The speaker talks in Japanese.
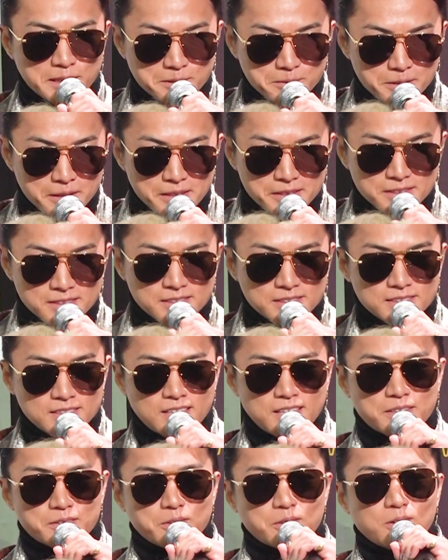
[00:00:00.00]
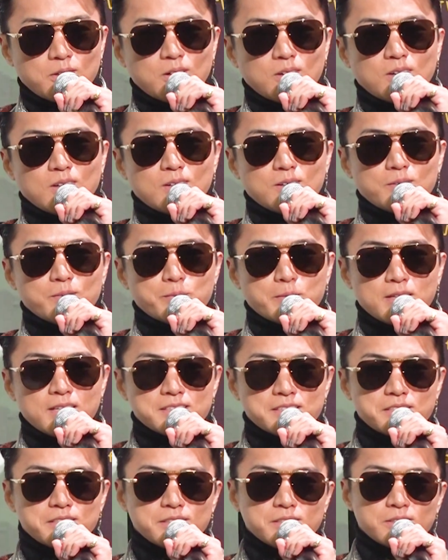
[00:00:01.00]
久しぶりです。
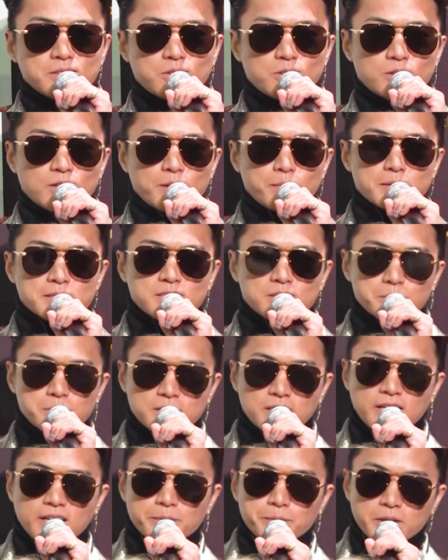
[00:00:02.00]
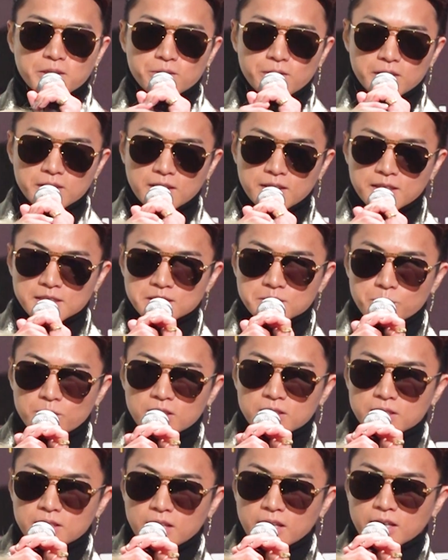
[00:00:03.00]
雷神の年末の舞台、去年立たせても
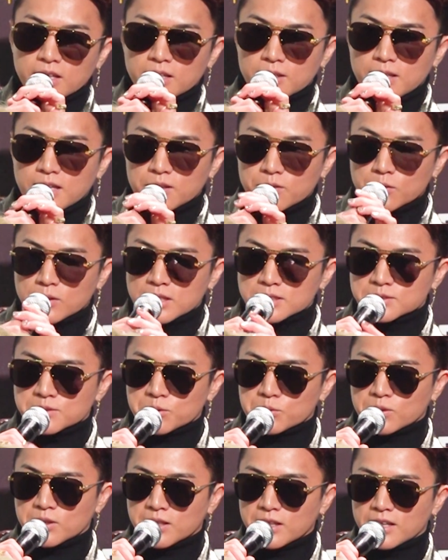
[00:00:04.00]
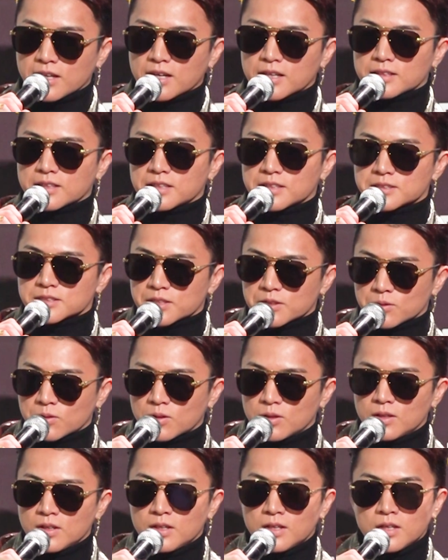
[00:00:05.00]
らって勝つことができなかったんですけ
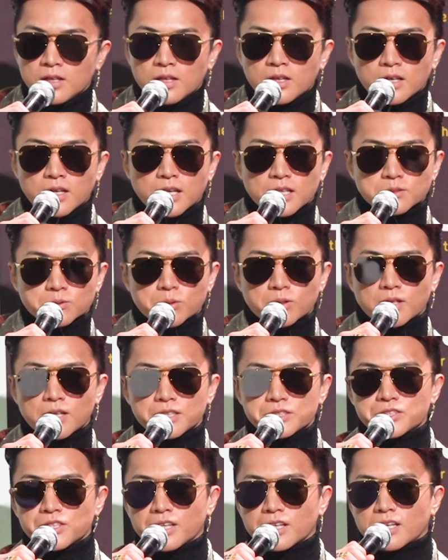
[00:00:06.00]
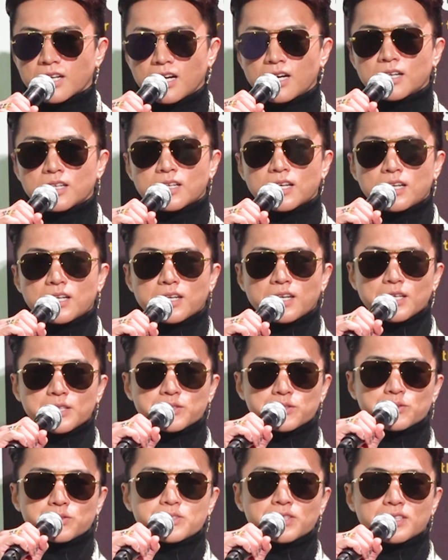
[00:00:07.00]
ど、そこから1年間かなり
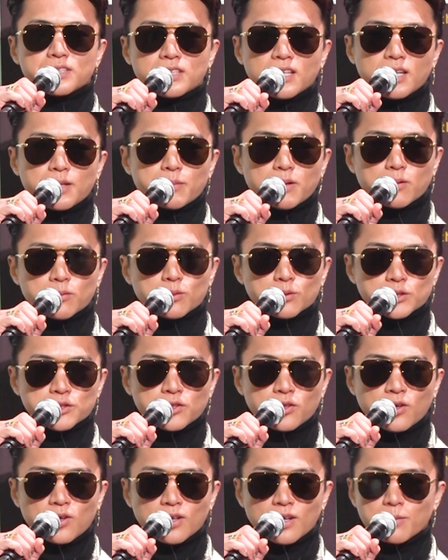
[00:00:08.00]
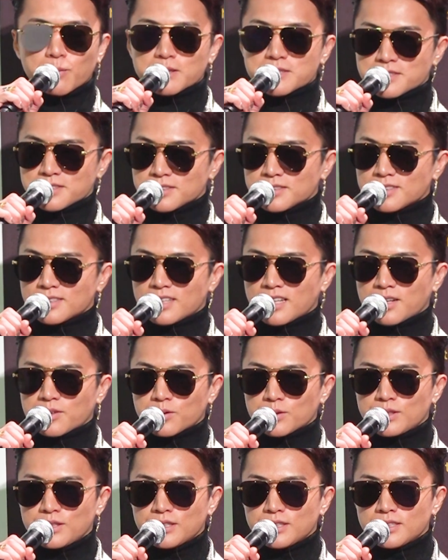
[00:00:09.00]
練習してきて、今年の年末
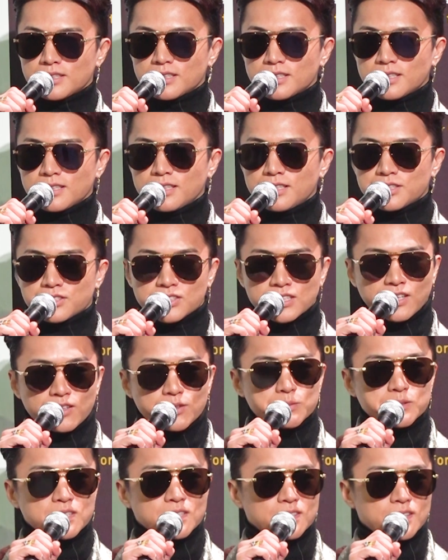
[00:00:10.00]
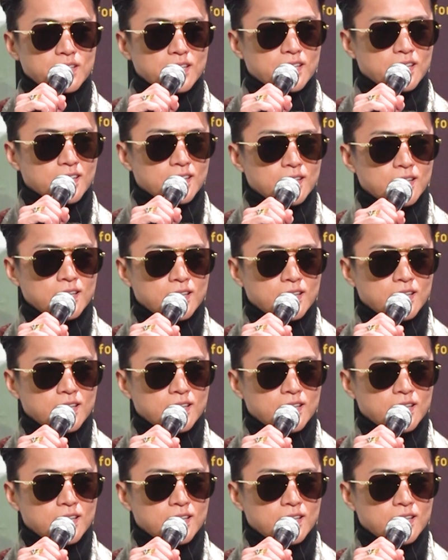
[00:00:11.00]
いい試合を見せて、